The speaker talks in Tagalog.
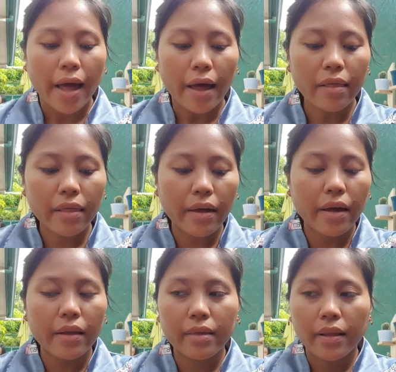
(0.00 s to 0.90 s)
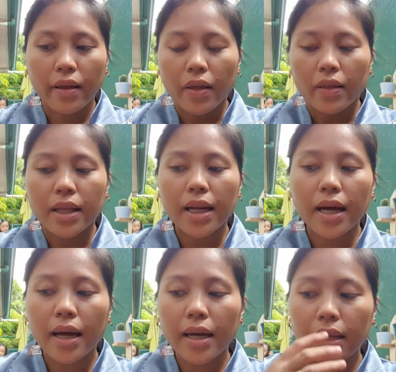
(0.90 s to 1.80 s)
And then,
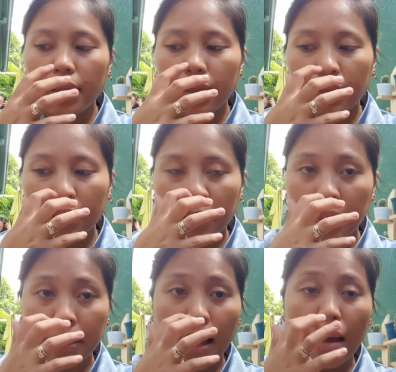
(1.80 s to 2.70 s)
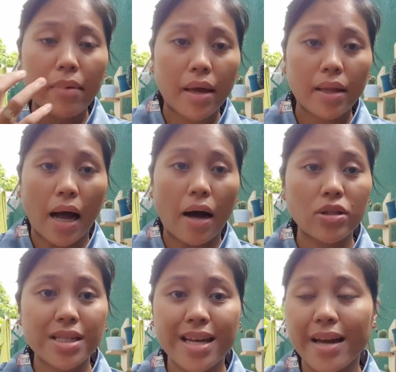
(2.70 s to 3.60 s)
nilagay namin
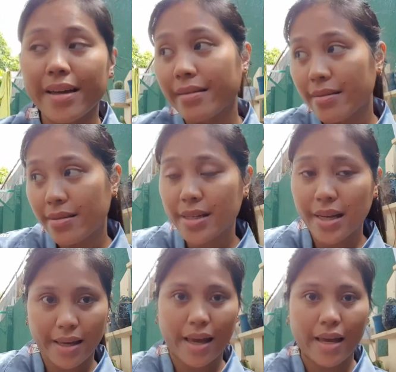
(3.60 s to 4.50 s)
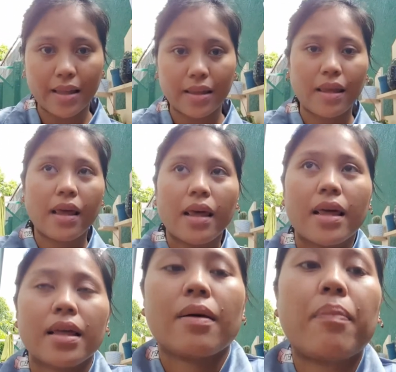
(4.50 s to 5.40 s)
outside sa gate
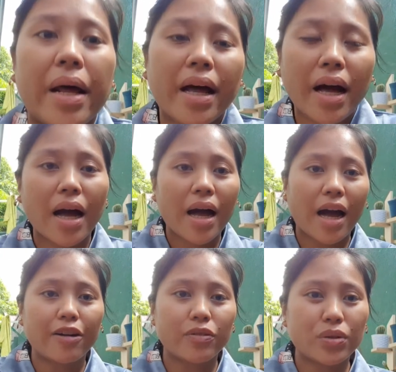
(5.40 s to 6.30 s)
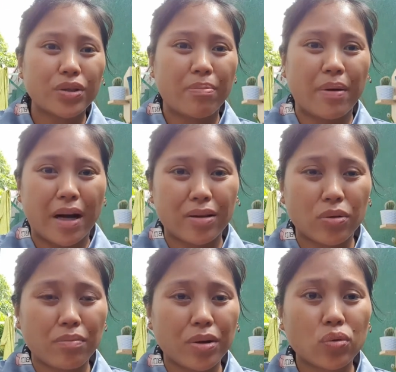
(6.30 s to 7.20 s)
ano, 'di ba?
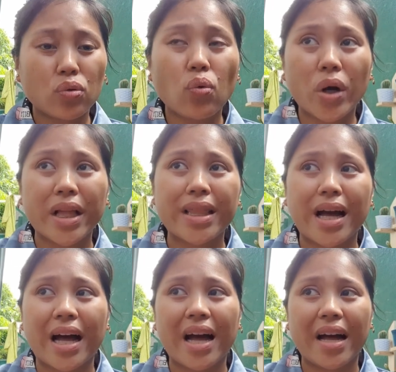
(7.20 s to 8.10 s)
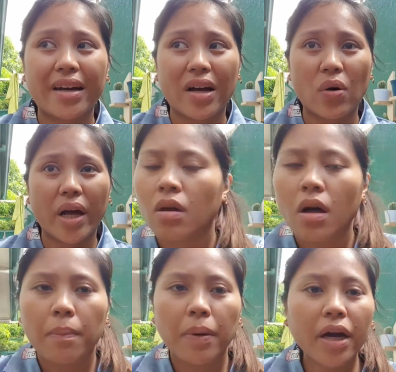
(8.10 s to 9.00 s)
Matutukan ng araw. Eh,
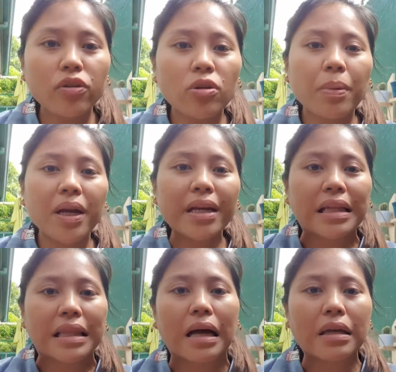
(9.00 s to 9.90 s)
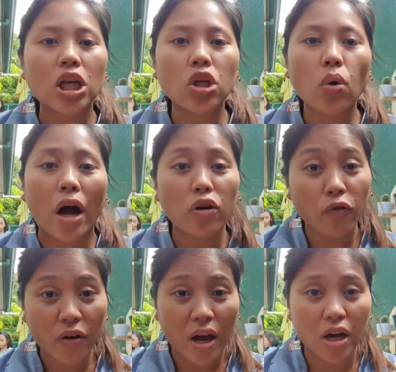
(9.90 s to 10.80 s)
pag ganun pala na dying yung aloe
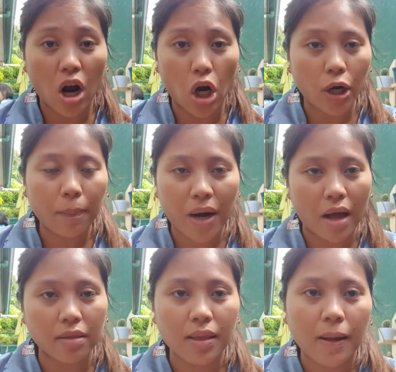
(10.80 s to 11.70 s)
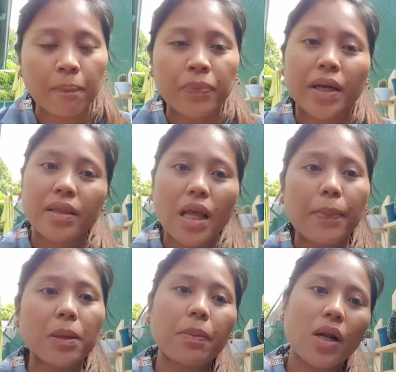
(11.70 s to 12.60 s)
vera or plant,
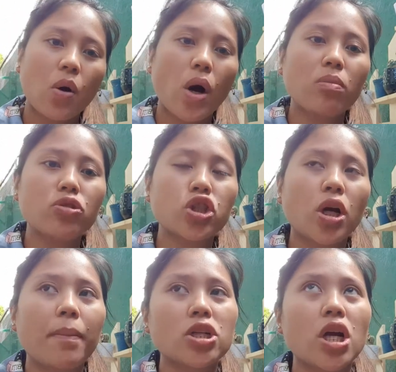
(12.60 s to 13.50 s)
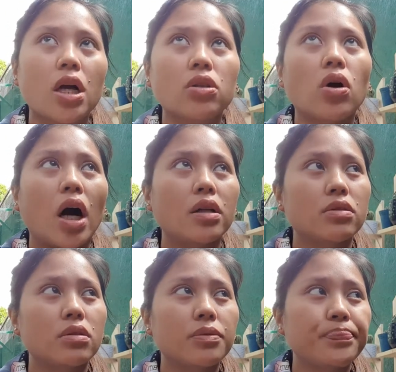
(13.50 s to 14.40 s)
dapat pala wag mo siyang masyadong
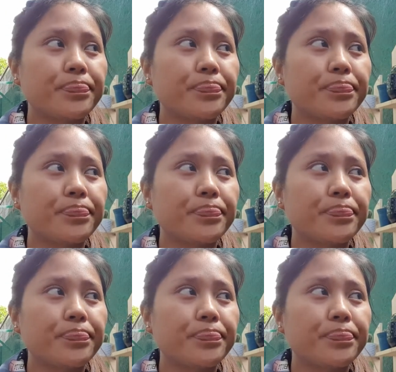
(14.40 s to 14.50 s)
ano.